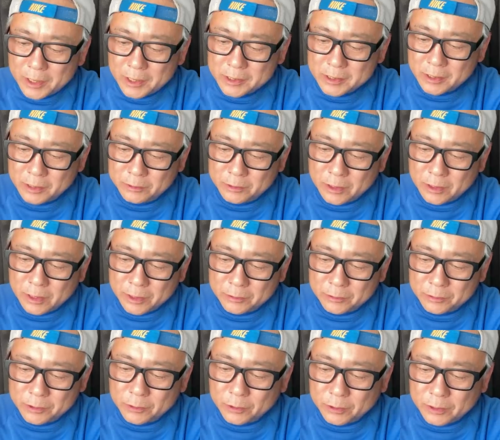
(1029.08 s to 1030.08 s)
んじゃなくて、あ
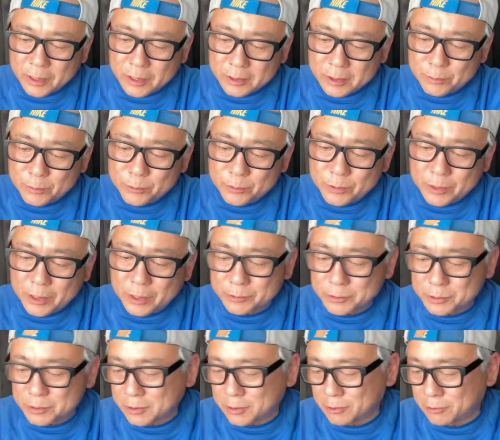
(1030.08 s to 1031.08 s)
の、ちょっと建物が
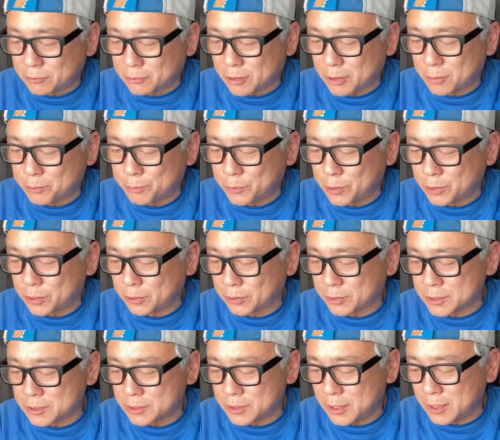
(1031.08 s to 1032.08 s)
写ってるのがポイント
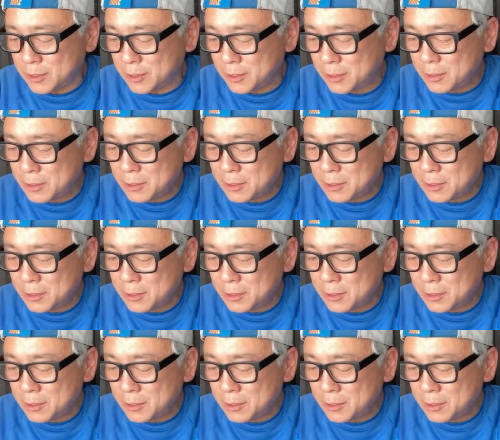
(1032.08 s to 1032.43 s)
ですね。